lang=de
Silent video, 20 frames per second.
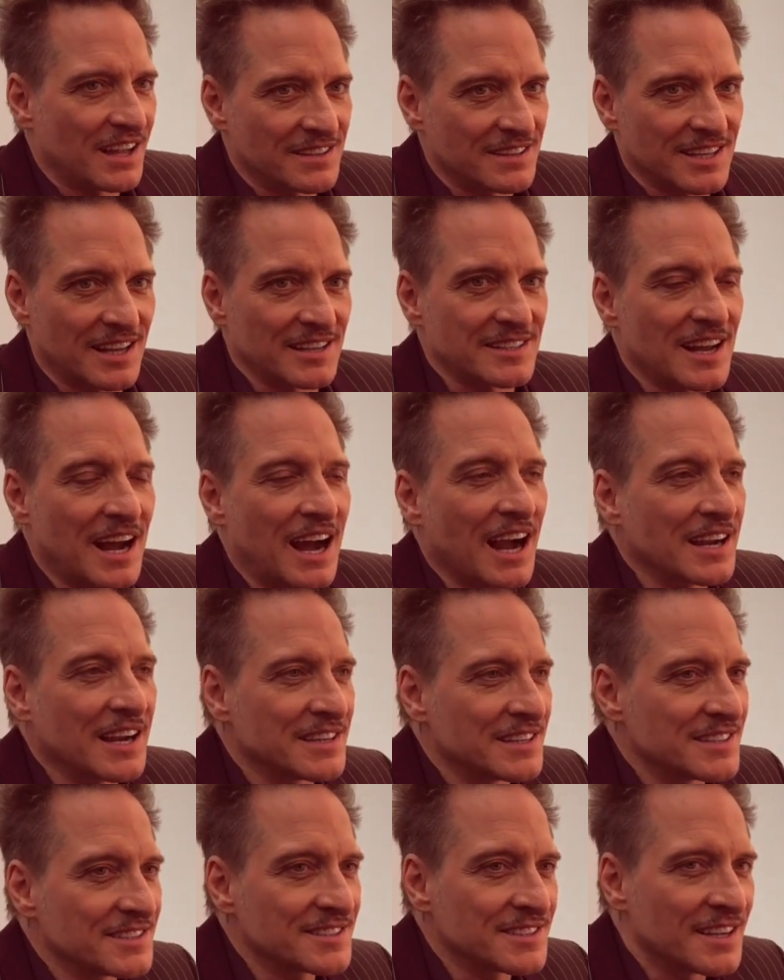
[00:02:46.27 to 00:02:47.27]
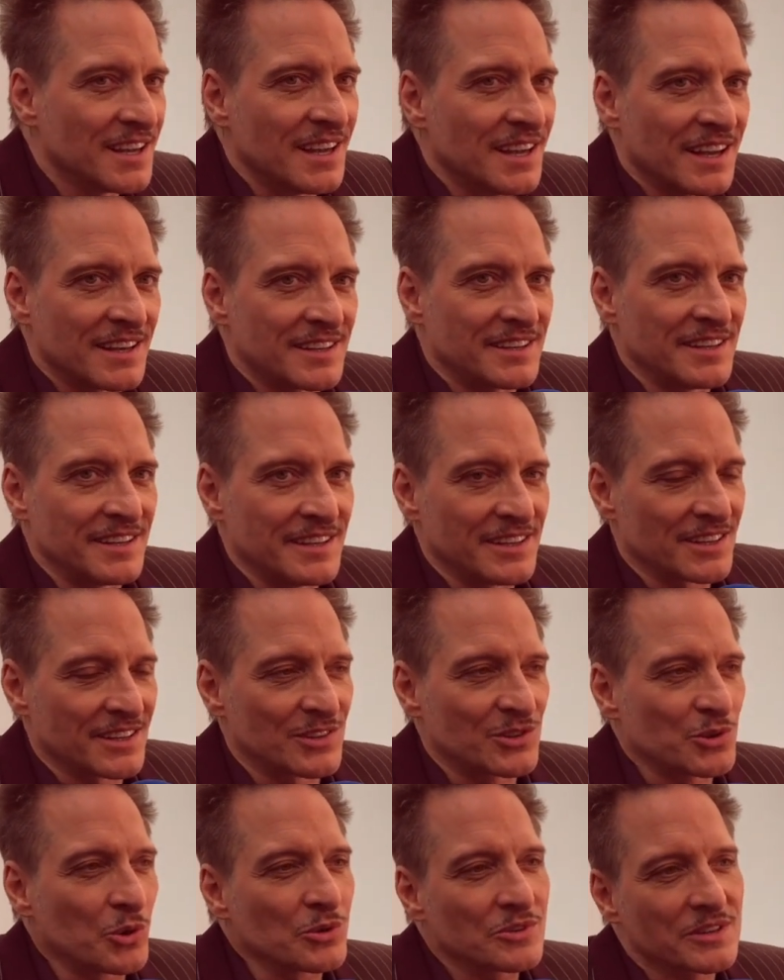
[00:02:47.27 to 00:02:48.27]
Tante Agnes, die
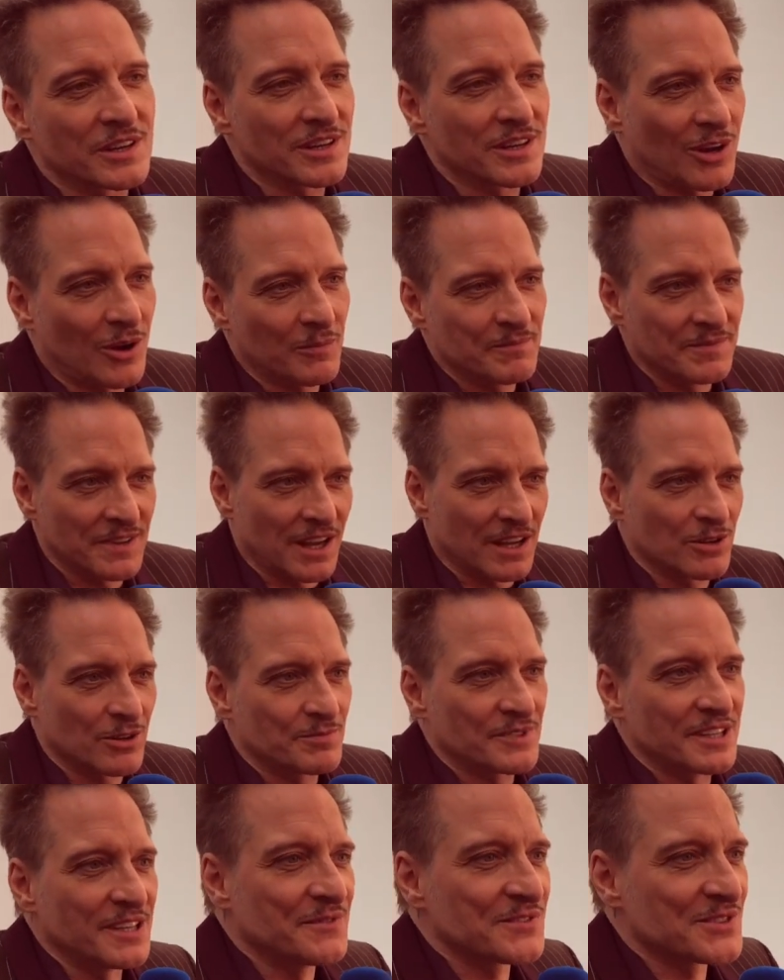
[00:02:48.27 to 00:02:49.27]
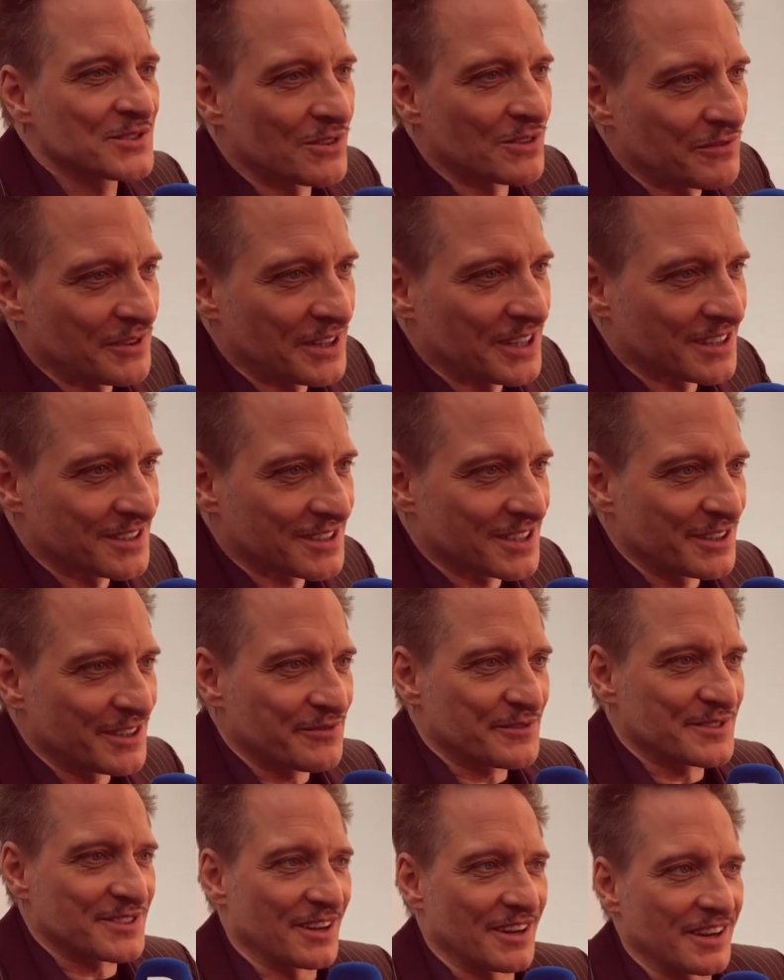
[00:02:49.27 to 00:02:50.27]
ihren totgeglaubten Adoptivsohn wieder
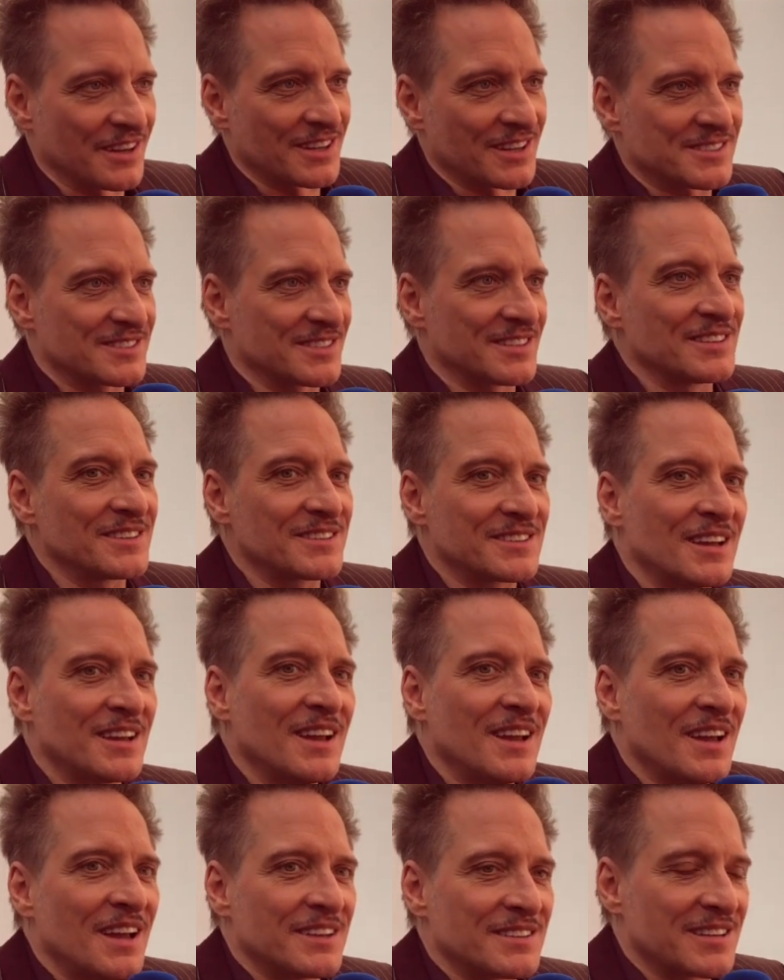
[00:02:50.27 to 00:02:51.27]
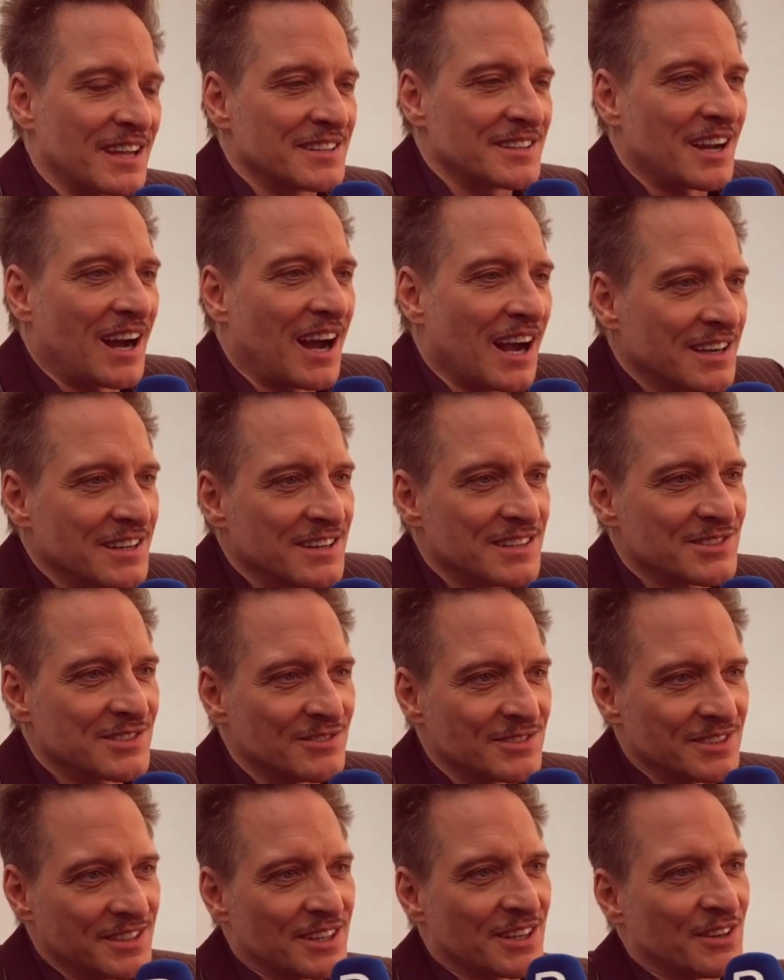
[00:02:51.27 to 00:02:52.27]
trifft, sondern es sind Tante Agnes
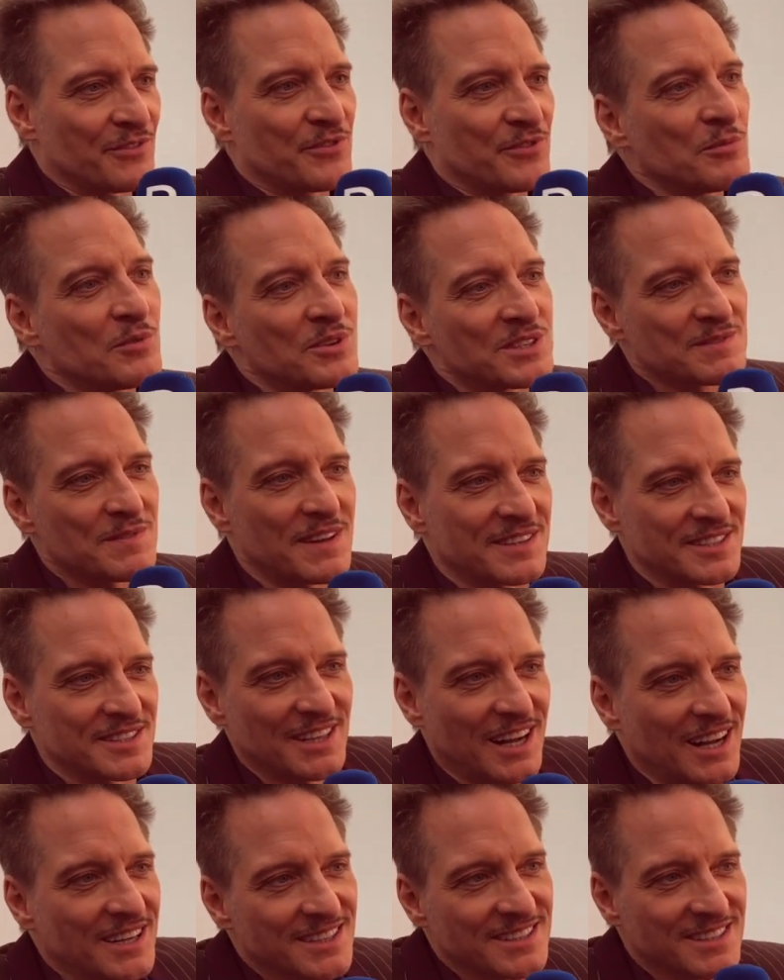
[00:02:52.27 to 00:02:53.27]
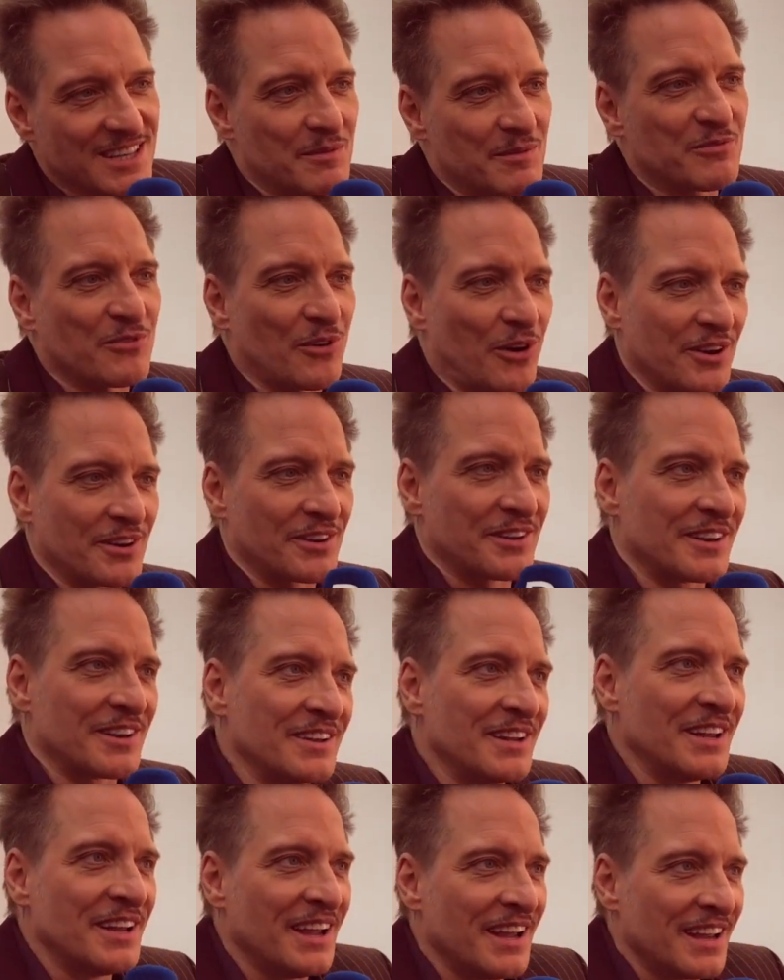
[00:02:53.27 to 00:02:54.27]
und ihre 25
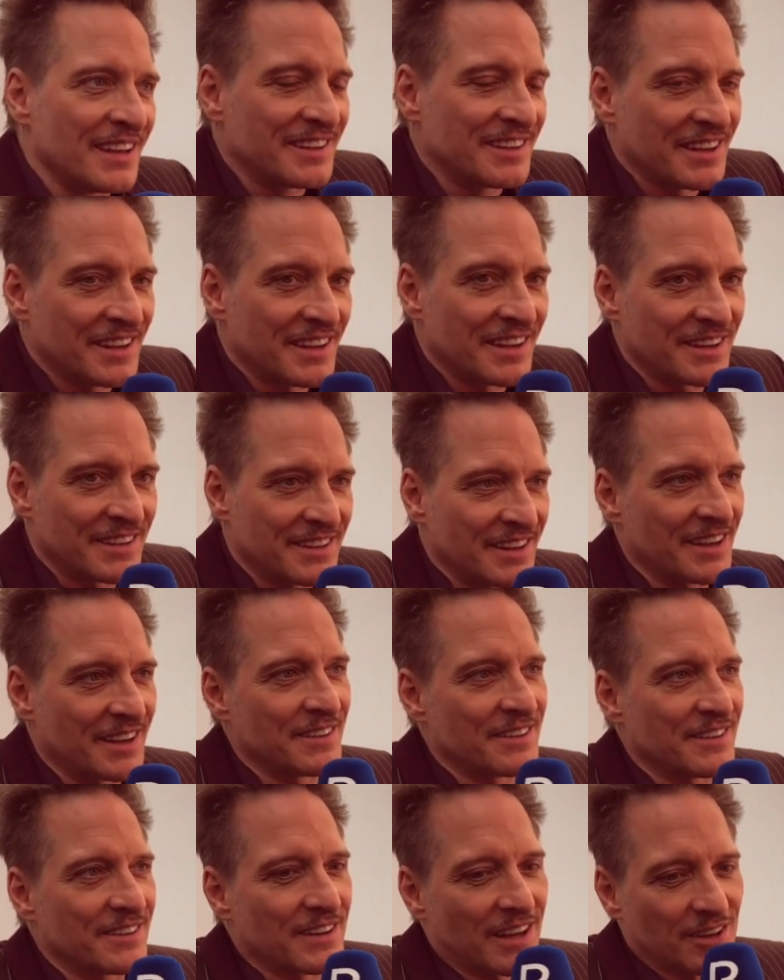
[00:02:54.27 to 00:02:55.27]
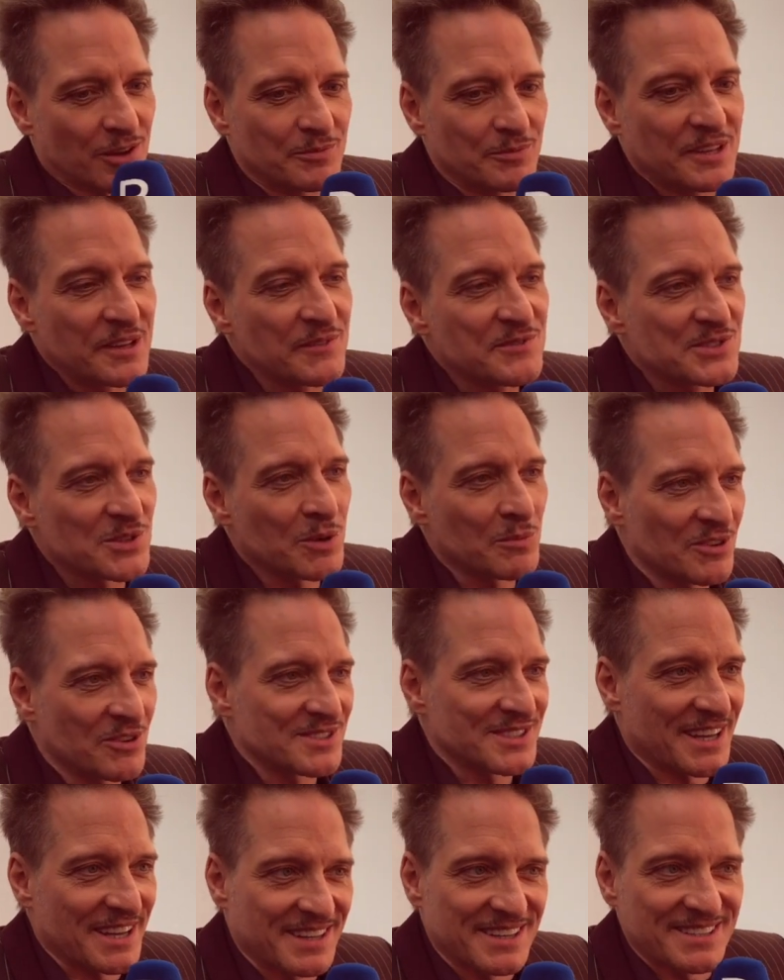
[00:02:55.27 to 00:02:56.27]
Altersheimfreundinnen, die den Adoptivsohn
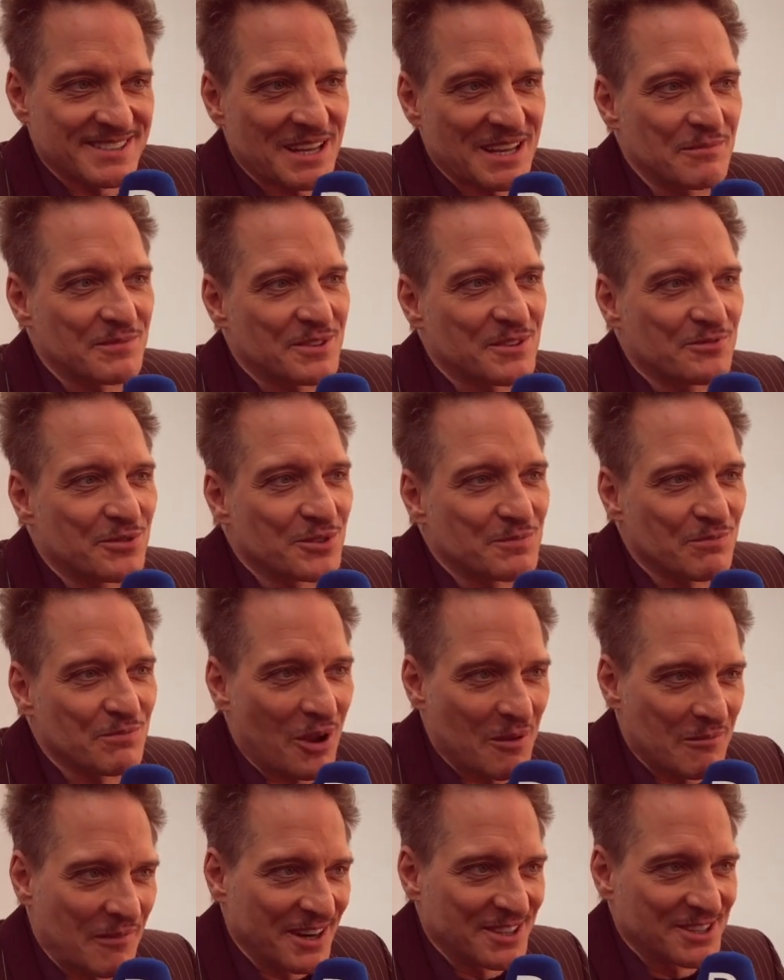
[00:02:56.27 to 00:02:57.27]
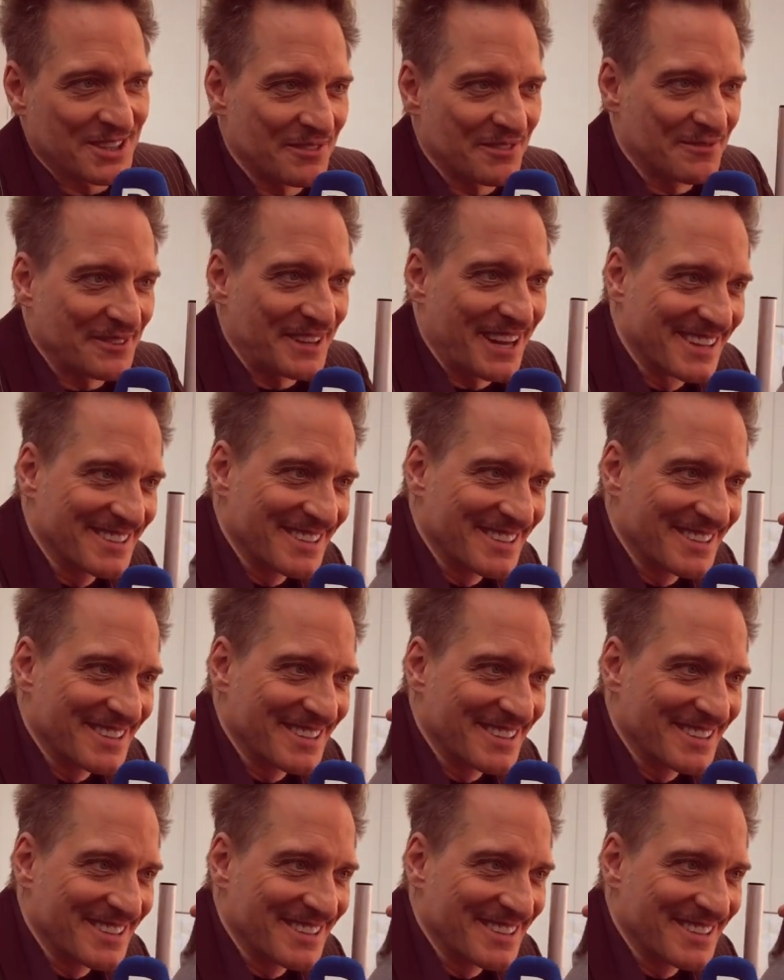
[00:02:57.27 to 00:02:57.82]
und seine gesamte Footballmannschaft wieder